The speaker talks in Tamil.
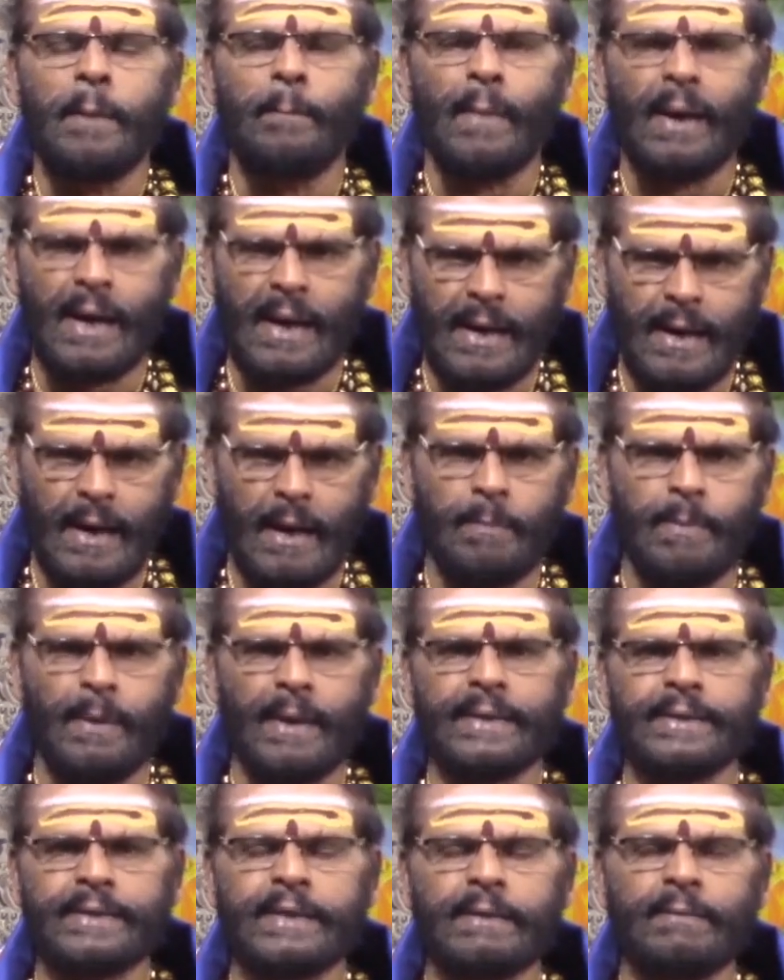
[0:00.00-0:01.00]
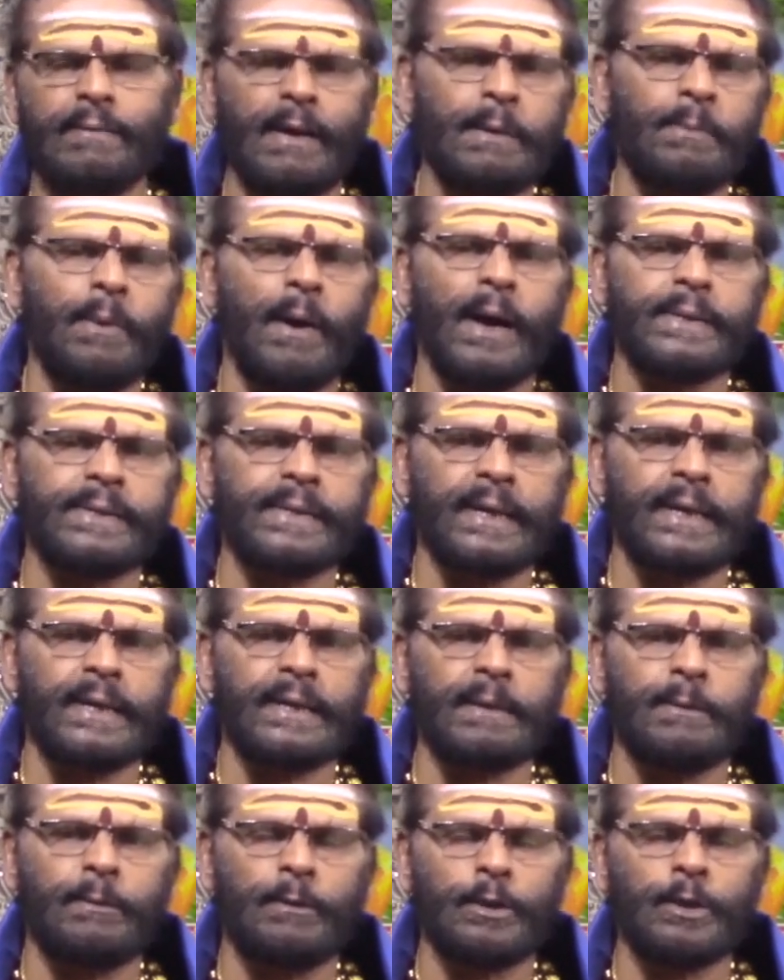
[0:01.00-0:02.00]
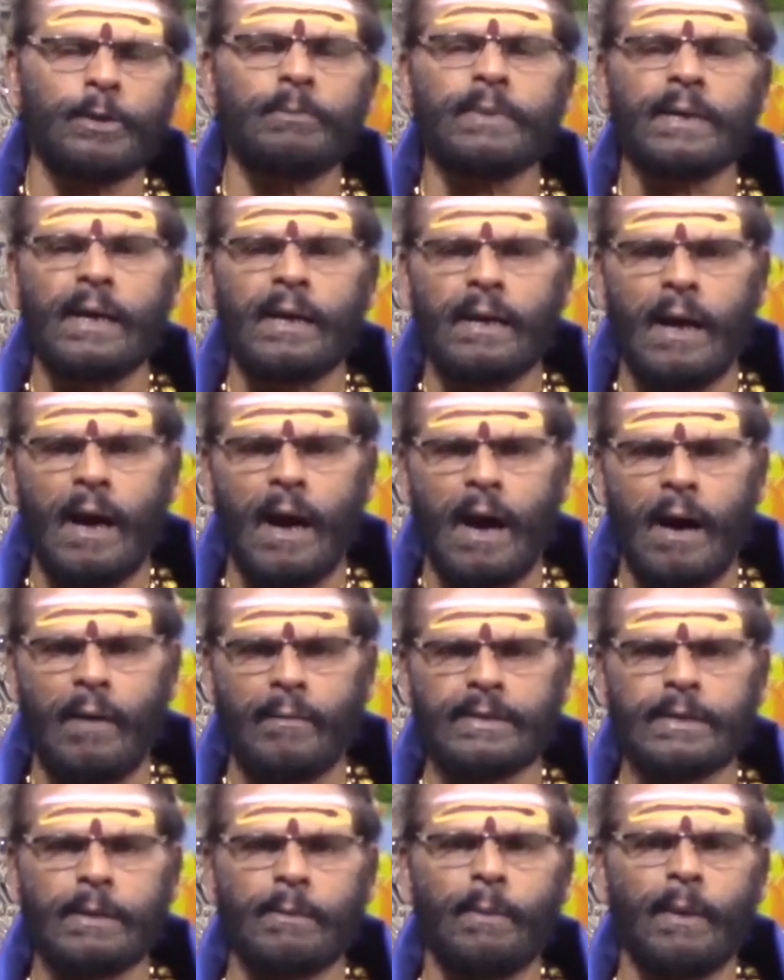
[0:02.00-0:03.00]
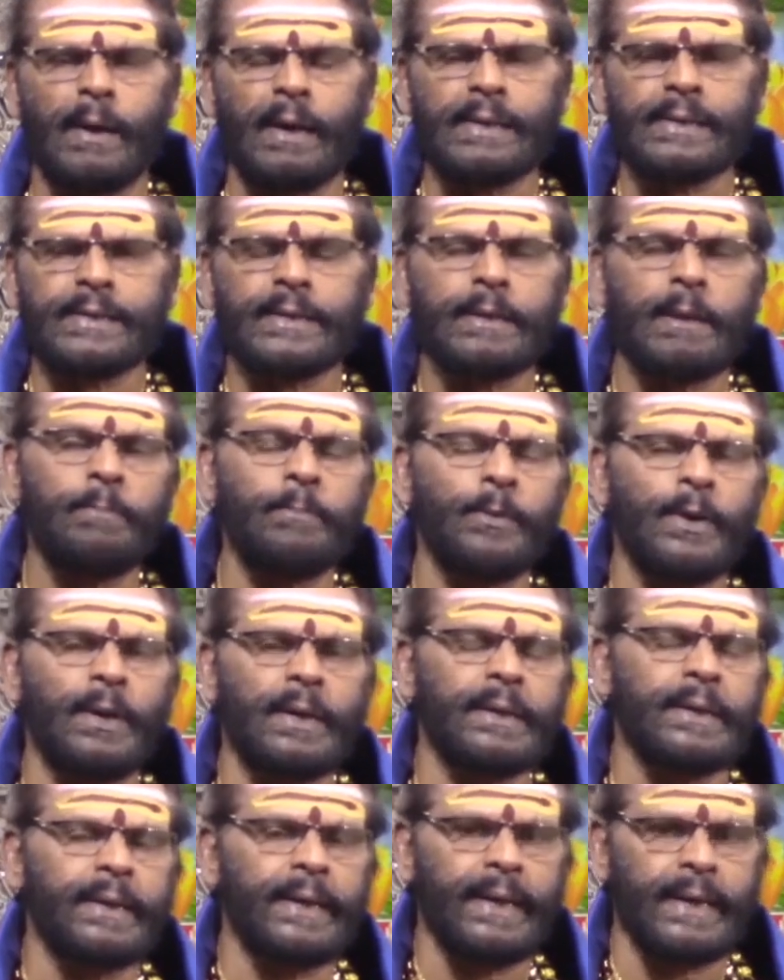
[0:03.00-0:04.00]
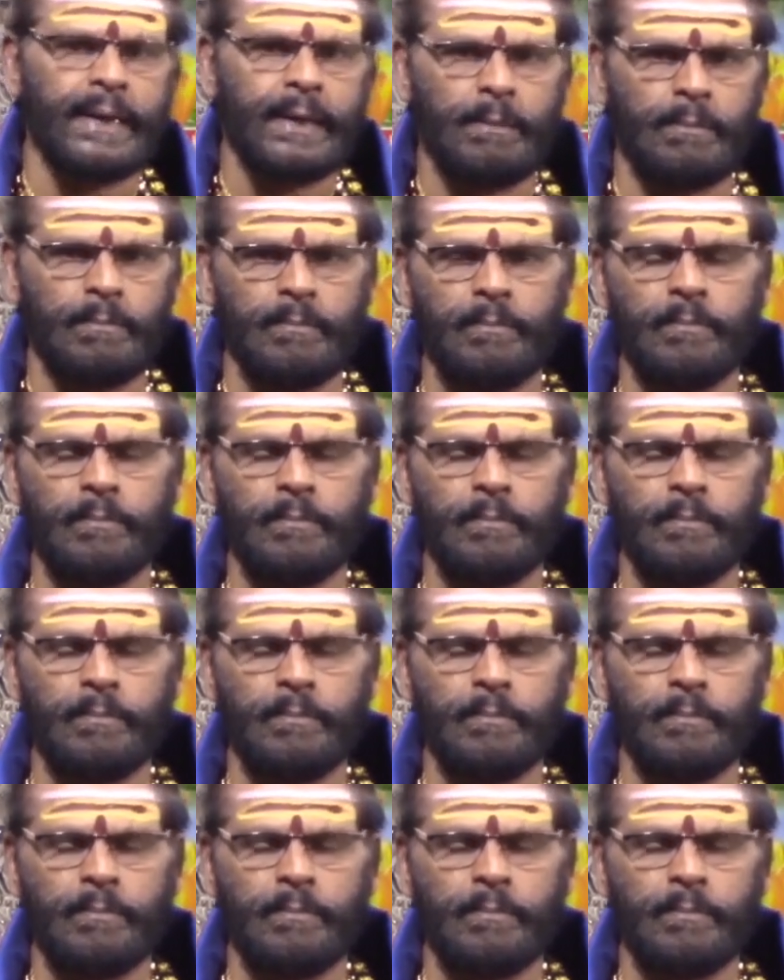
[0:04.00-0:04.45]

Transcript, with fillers: மலர்கள் பறித்து வழிபாடு செய்கின்ற பொழுதும் எல்லா விதமான சிறப்புகளும் கிடைக்கும்